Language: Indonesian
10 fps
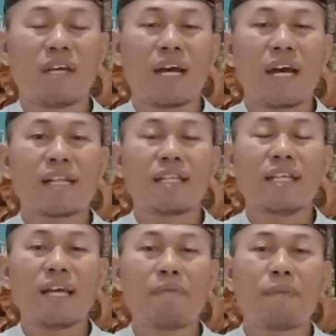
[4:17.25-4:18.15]

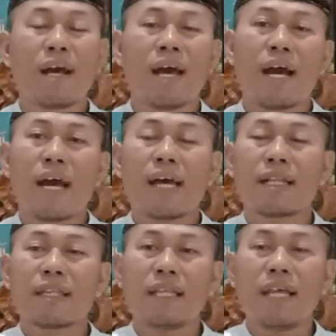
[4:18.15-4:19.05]
Artinya apa?
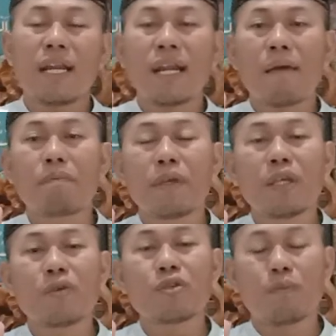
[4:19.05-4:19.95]
Artinya
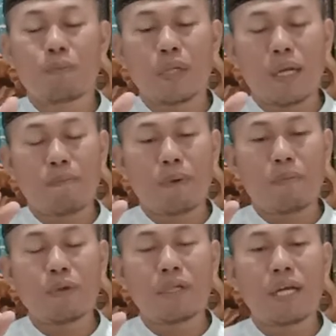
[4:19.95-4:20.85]
Nabi Yusuf dan
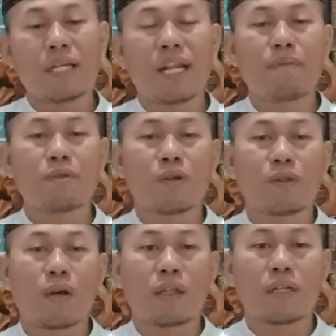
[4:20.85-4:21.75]
pemuda dalam
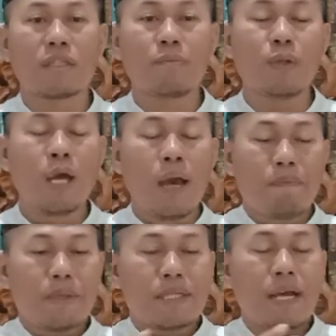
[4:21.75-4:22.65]
contoh
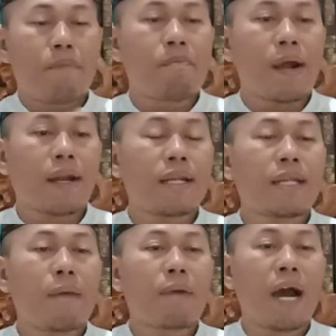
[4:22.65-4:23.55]
tersebut bisa
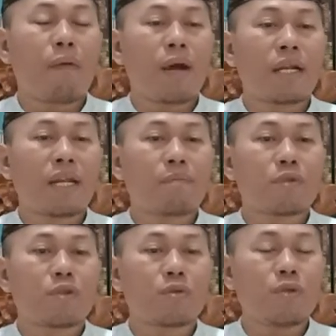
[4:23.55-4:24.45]
meredam hawa
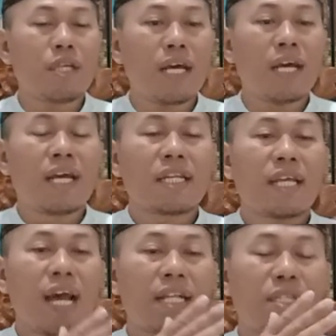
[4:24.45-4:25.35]
nafsunya
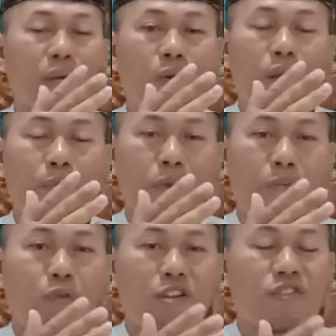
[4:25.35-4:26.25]
diajak oleh
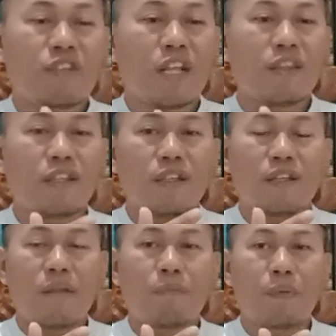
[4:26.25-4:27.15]
perempuan cantik
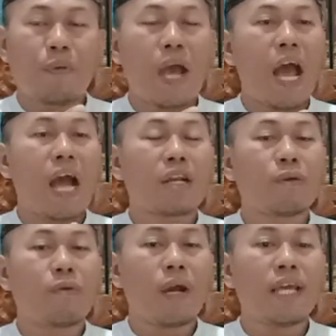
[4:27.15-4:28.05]
dan berbiaya
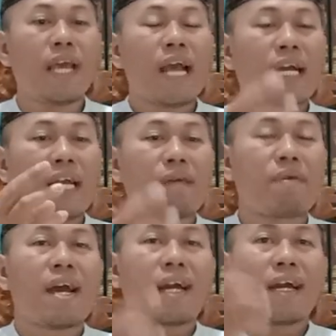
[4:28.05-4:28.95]
aduhai karena
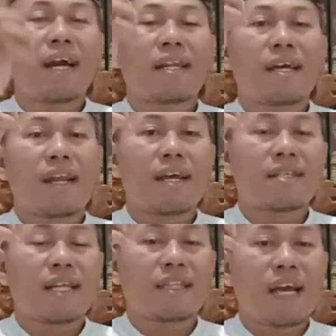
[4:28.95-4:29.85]
apa? Karena
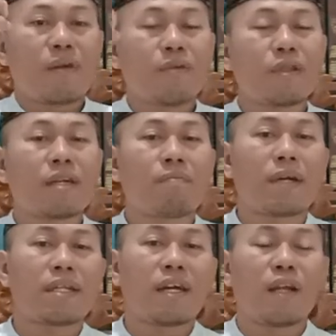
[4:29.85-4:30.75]
rasa takut
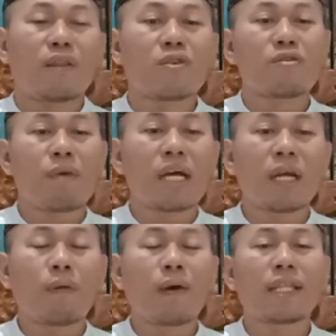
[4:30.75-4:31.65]
kepada Allah
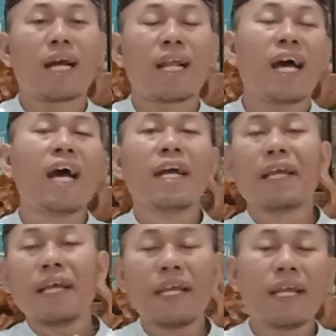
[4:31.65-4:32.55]
Subhanahu wa taala
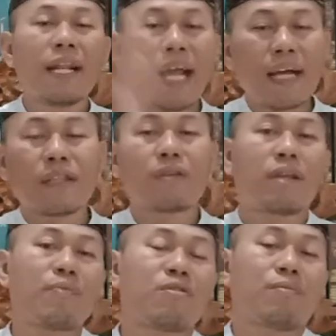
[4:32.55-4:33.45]
hilang tuh
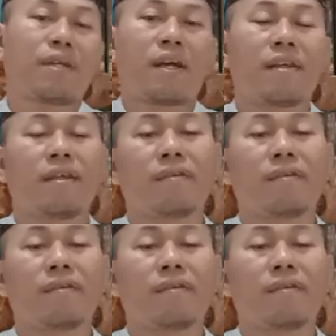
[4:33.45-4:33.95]
nafsu birahi.